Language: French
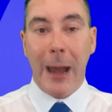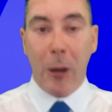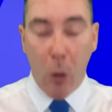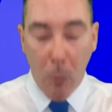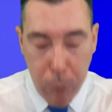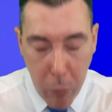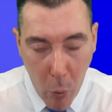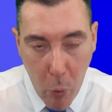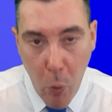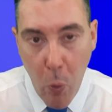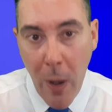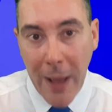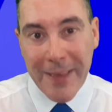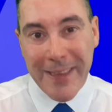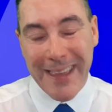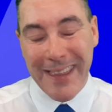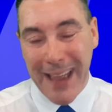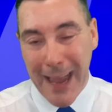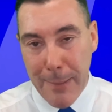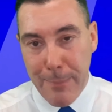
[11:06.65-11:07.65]
Alors
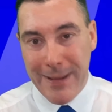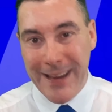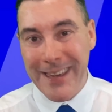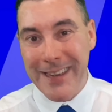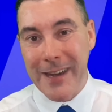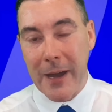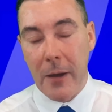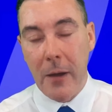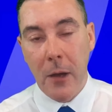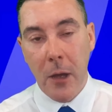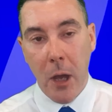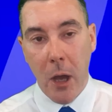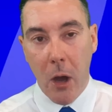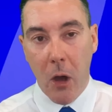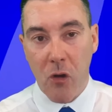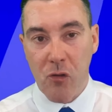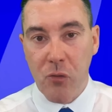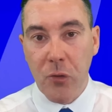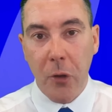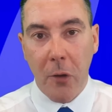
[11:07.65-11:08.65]
pourquoi cette réplique
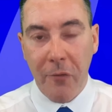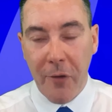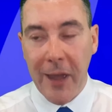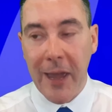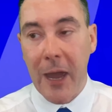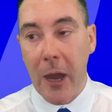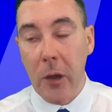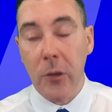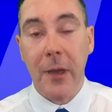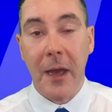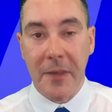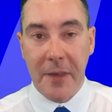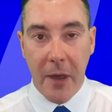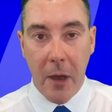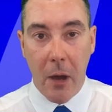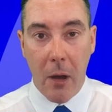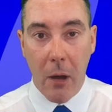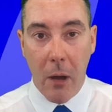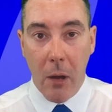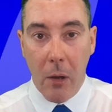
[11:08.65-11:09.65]
euh, Je vous offrirai
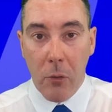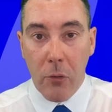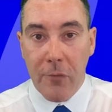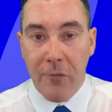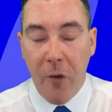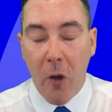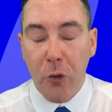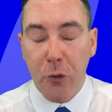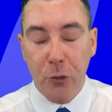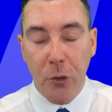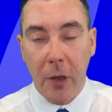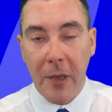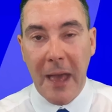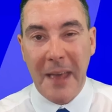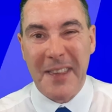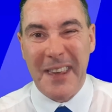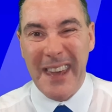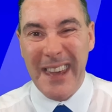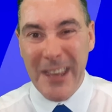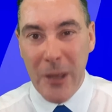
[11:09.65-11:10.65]
une, fortune en
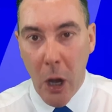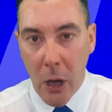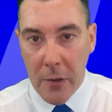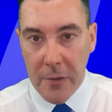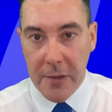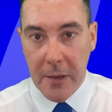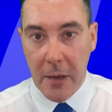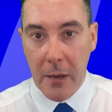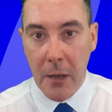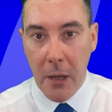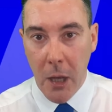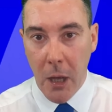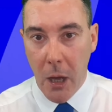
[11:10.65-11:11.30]
acier inox.